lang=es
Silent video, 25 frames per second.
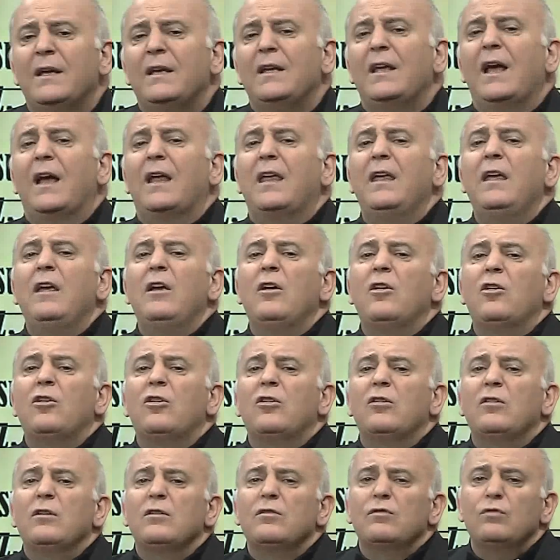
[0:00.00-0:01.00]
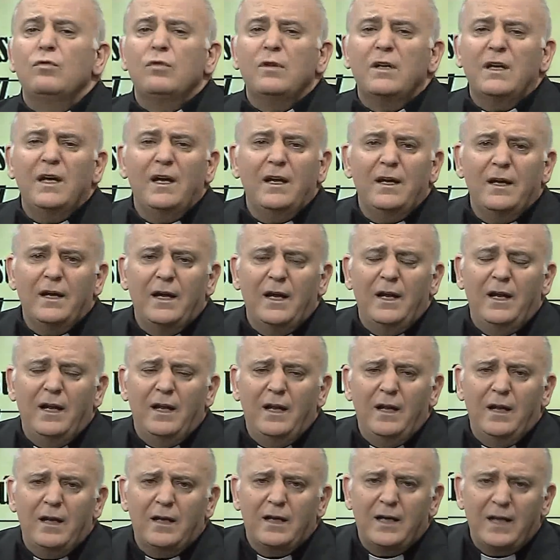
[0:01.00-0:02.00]
Y aquí surge
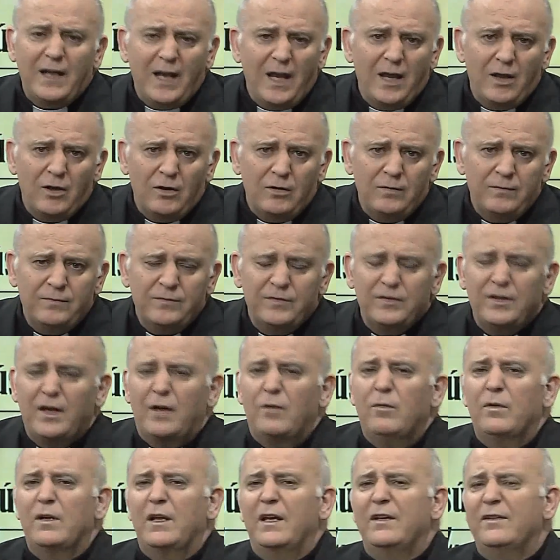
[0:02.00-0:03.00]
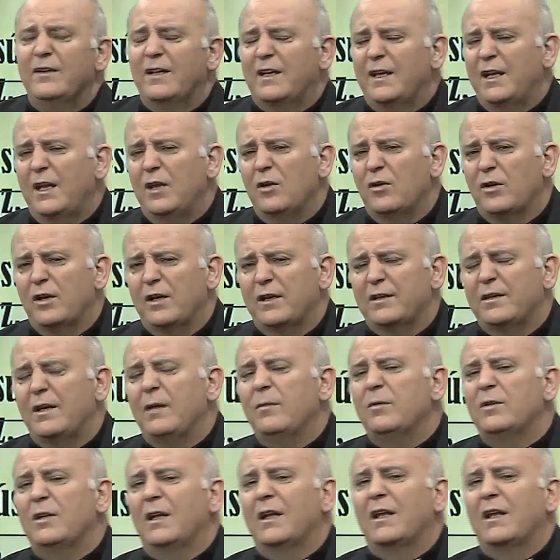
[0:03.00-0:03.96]
el credo, ¿se acuerda de ese credo que rezamos?